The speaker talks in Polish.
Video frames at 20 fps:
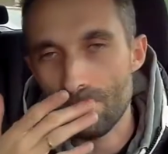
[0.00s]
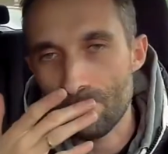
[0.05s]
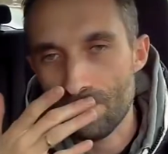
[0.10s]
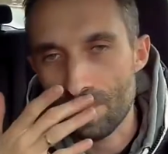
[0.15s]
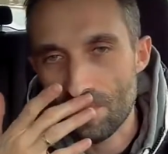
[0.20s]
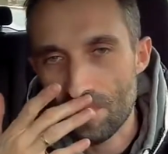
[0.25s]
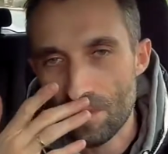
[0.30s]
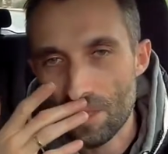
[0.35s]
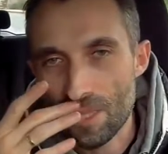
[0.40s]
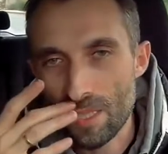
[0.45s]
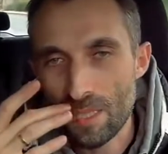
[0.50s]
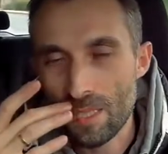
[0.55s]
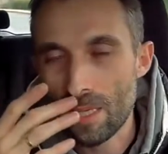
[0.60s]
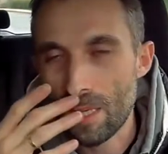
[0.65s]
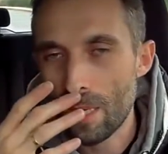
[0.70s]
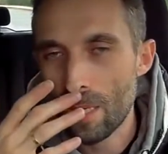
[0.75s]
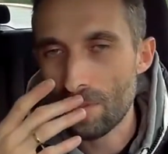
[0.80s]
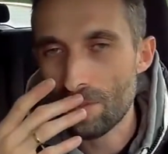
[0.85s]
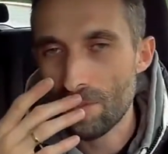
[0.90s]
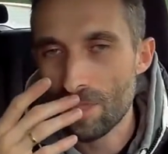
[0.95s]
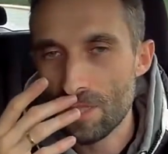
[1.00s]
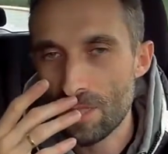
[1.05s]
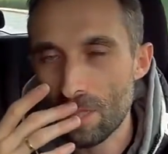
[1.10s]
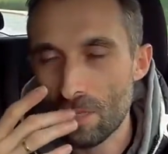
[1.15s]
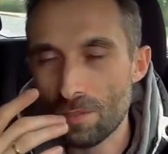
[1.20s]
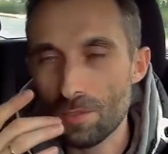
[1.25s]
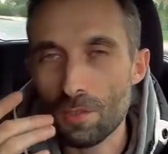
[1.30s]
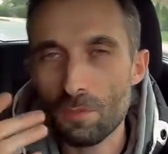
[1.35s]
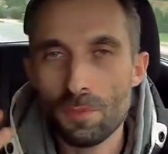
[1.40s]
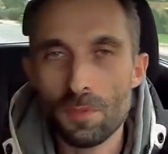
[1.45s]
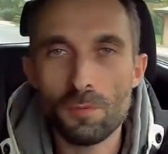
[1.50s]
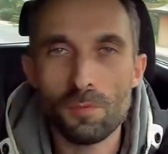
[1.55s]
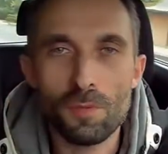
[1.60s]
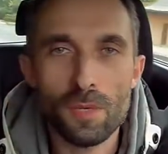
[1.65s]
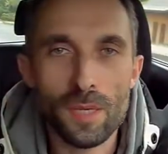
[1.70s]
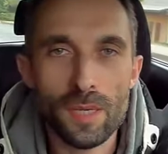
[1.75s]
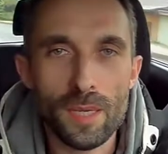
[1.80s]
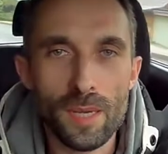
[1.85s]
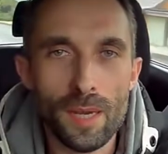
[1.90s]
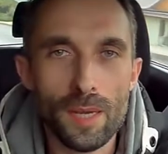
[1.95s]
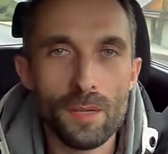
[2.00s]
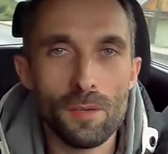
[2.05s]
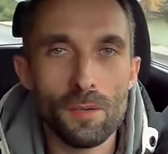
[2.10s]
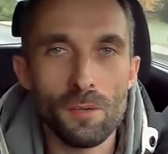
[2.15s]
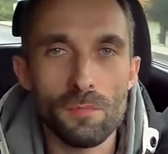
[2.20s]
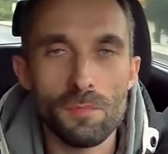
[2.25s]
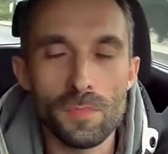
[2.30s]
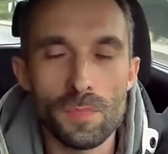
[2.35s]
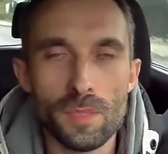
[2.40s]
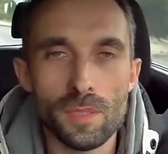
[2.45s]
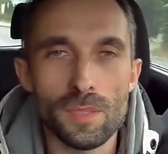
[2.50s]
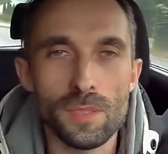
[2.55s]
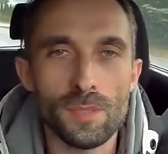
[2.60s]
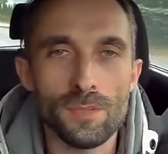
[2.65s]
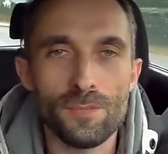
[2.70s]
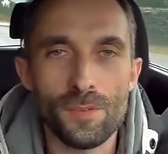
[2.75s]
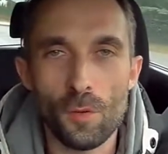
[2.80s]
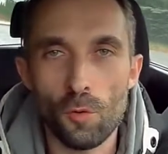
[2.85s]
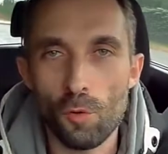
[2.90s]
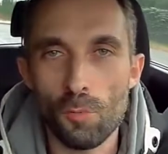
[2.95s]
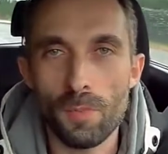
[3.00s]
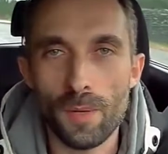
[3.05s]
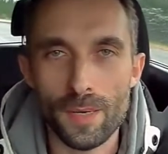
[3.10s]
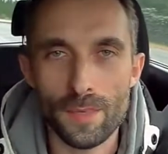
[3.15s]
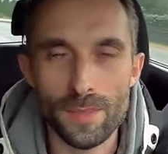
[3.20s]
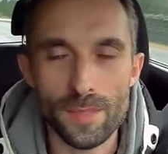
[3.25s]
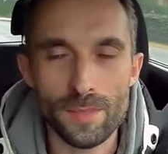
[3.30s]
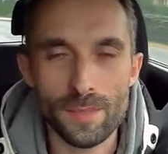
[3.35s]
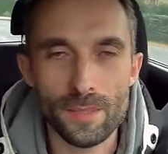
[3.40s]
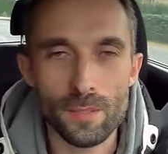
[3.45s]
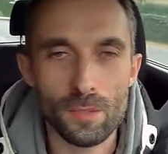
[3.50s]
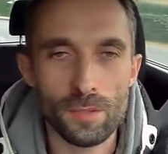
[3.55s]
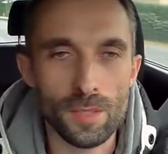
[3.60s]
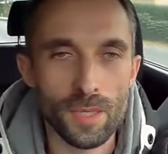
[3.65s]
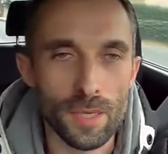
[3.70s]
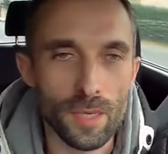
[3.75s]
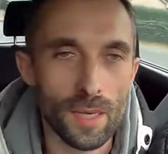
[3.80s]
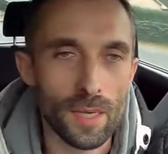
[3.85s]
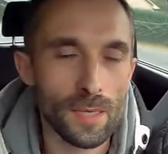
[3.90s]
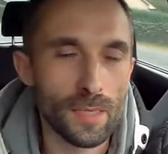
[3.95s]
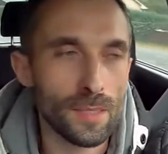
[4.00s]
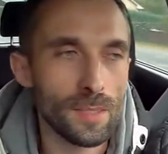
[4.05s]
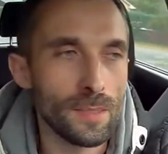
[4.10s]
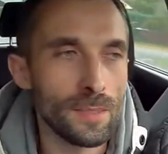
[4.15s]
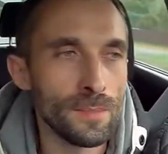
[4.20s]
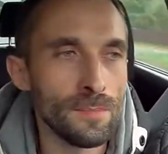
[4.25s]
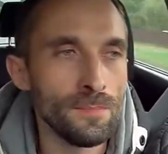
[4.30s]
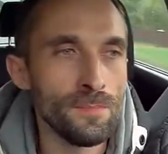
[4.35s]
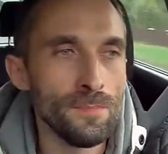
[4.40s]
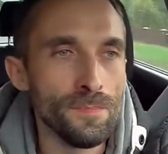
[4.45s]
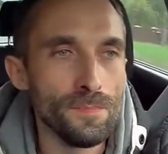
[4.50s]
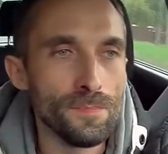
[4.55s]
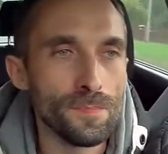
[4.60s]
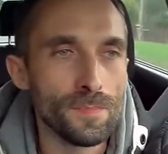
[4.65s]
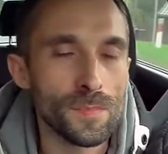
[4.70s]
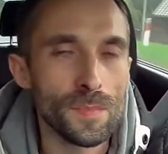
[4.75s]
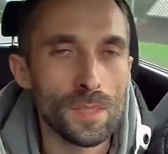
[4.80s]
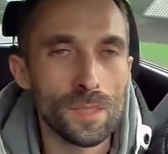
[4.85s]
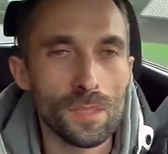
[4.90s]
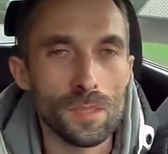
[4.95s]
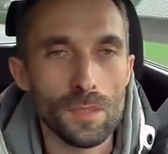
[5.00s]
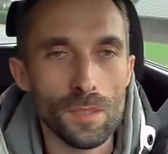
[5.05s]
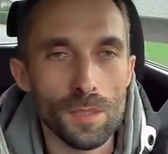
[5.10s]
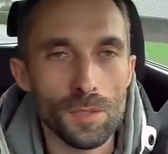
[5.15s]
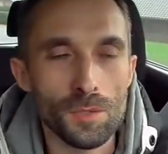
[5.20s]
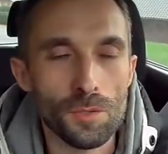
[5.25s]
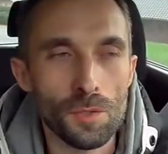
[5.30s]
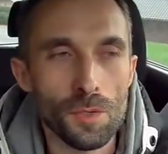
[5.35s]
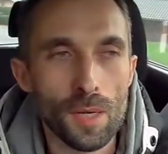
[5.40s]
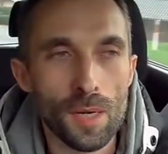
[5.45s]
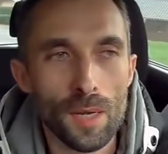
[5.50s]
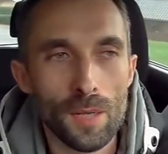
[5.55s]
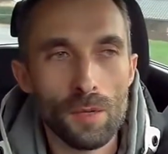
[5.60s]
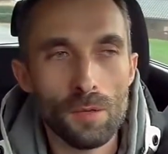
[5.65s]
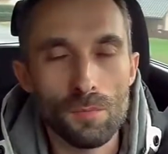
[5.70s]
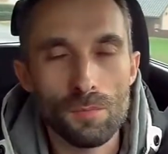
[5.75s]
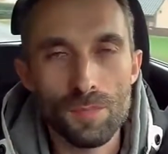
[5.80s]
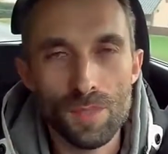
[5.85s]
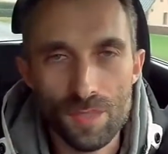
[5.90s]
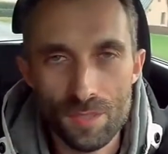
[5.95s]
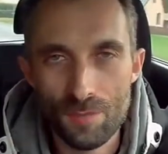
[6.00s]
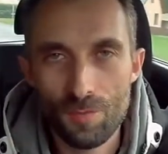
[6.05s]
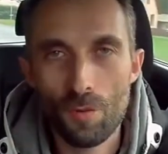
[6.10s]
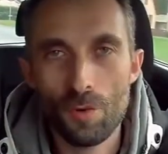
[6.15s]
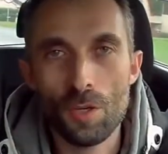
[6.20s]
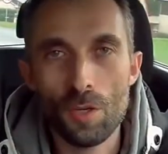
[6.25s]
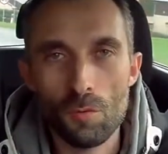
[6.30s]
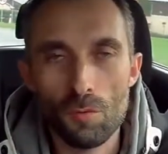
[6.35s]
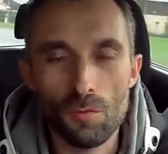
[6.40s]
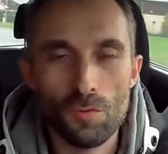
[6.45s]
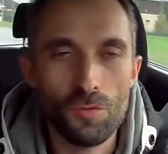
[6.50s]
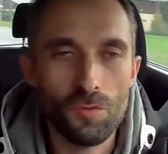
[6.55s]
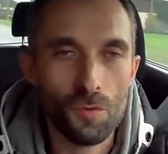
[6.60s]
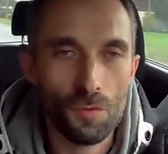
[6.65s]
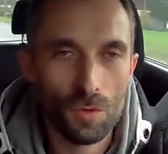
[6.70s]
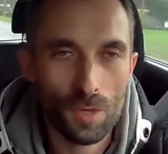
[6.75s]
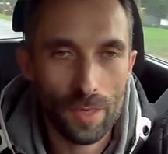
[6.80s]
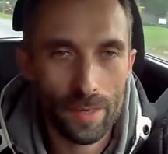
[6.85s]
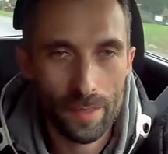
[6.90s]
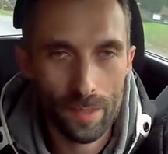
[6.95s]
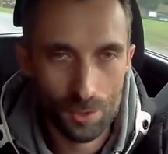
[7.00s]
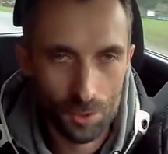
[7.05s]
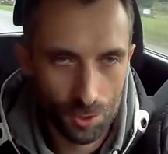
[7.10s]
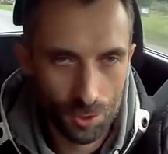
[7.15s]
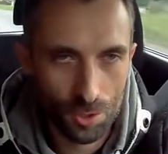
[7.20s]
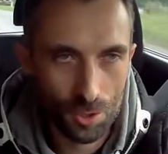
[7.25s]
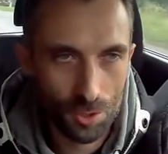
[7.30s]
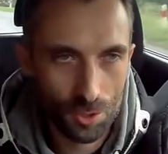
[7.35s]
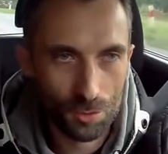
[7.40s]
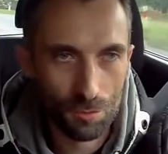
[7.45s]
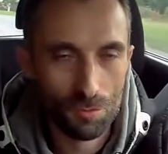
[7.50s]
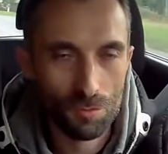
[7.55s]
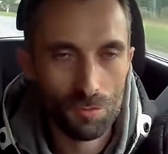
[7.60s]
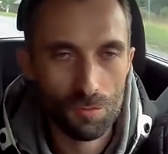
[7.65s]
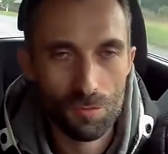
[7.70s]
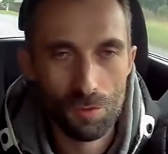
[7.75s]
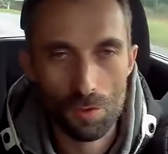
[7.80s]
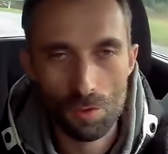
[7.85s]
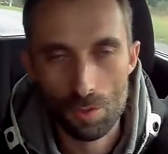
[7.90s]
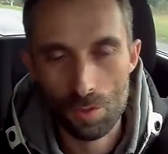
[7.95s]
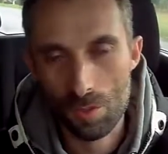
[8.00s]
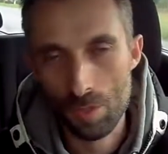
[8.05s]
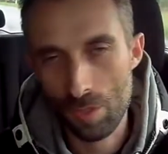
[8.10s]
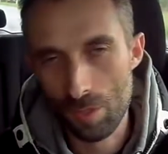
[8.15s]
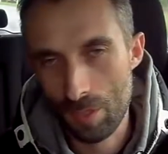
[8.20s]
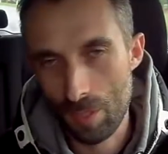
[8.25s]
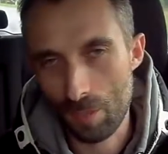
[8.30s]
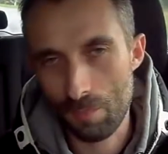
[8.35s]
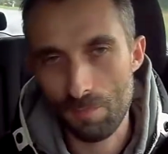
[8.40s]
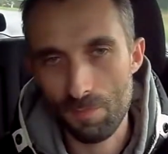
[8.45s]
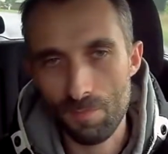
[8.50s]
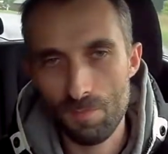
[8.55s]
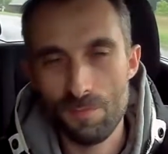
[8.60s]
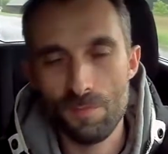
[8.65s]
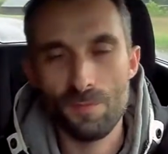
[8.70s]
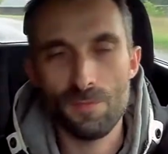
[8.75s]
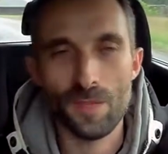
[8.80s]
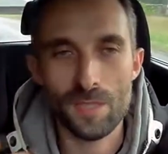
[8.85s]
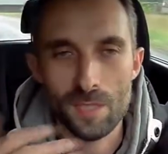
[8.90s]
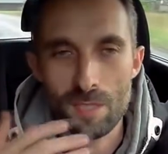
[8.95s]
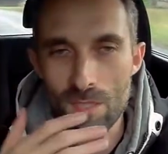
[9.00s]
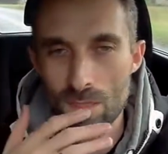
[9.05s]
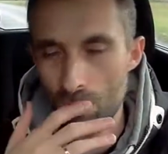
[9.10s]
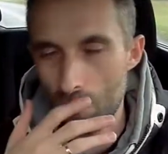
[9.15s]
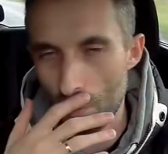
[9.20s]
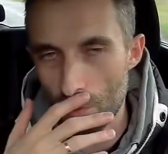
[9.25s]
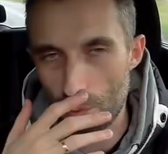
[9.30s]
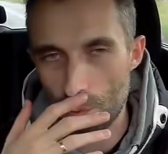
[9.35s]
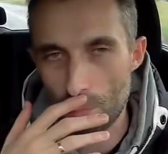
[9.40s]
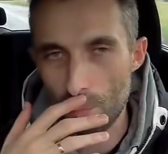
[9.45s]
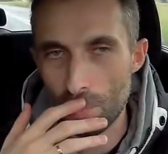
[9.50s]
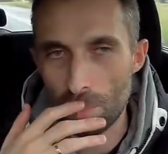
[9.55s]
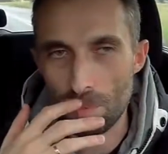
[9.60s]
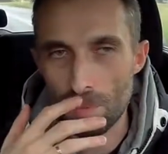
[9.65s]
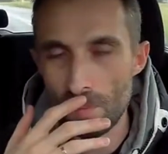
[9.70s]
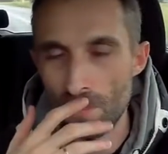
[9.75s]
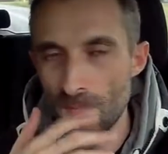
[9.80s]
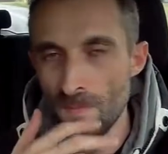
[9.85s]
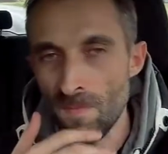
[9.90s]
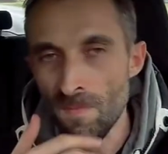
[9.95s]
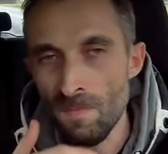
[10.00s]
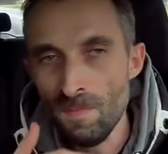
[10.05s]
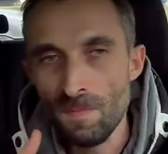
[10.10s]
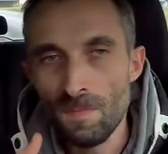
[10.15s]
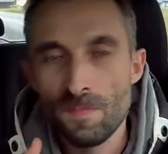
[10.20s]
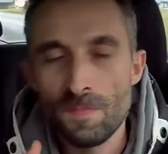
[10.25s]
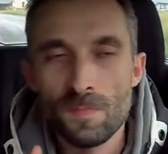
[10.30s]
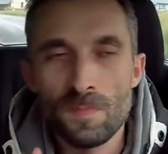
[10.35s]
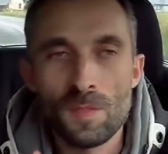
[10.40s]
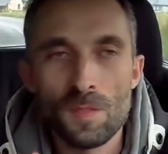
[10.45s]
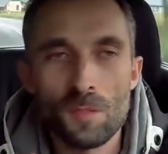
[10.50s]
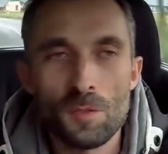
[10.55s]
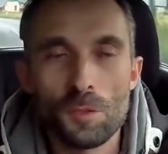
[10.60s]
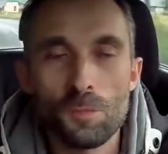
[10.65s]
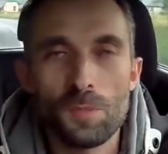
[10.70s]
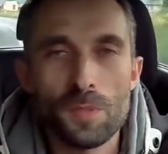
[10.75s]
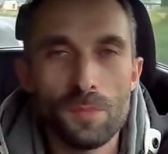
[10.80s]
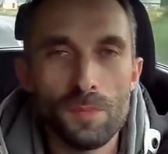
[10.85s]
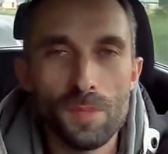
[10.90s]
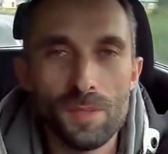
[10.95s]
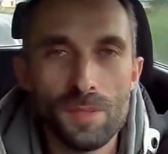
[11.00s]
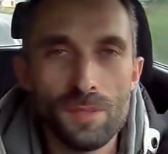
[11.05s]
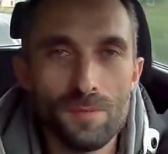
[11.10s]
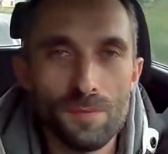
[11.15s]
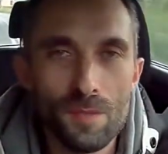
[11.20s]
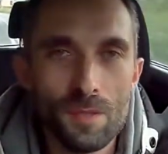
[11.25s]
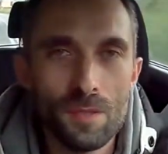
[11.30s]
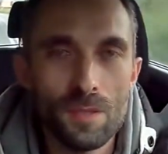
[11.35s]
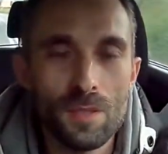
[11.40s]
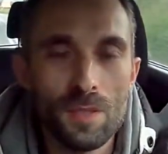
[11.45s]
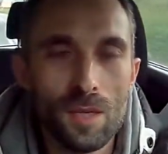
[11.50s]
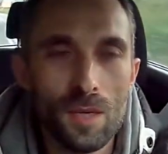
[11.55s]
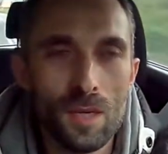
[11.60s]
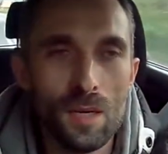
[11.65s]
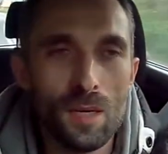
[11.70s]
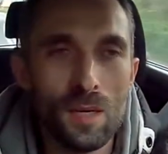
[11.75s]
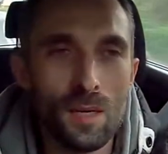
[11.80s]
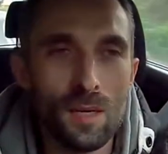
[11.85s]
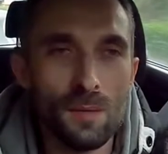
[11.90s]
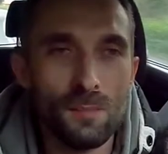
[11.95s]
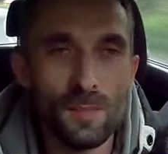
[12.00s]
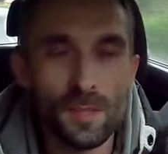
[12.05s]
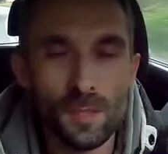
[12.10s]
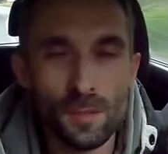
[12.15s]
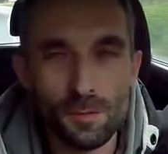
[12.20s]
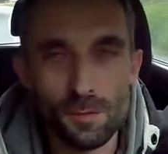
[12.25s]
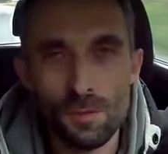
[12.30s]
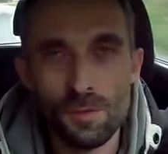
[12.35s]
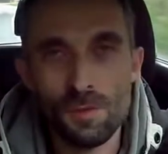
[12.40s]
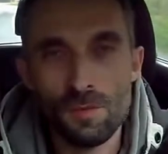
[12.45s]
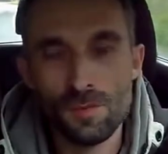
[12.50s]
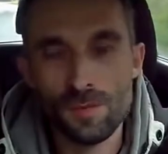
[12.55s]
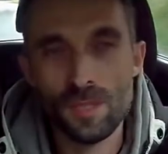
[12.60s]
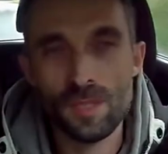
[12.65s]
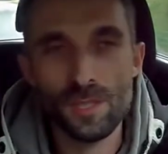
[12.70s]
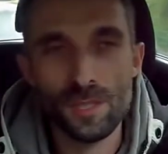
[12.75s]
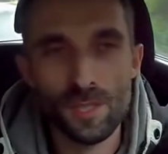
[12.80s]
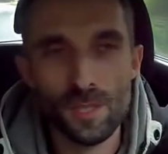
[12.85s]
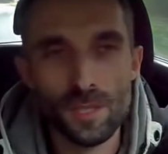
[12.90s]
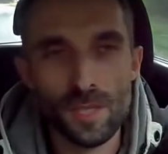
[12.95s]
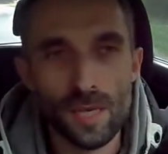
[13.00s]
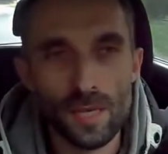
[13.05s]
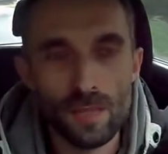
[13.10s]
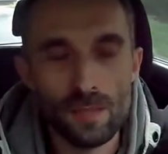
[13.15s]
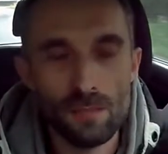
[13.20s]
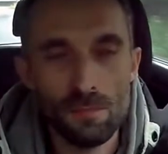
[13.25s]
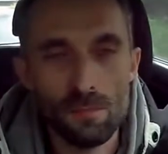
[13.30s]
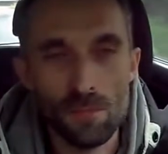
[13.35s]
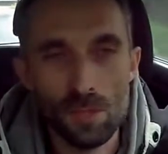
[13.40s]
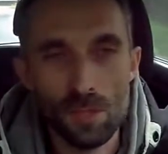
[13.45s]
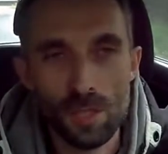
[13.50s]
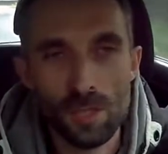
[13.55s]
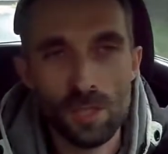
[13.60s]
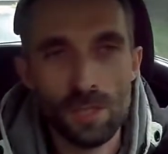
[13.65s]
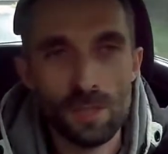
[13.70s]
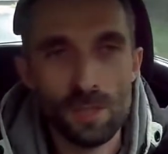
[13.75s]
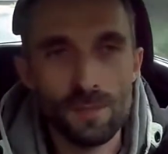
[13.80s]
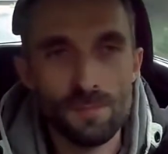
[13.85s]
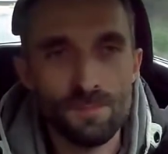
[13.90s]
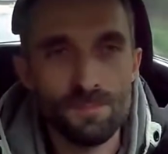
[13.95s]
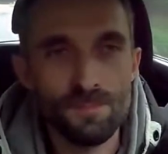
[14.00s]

yy, wszystkie, wszystkie osoby, które grają y, w klubach, na dyskotekach i to grają nie swoje utwory, ale czyjeś utwory i tam w jakiś sposób dość prymitywny je miksują w sensie takim, że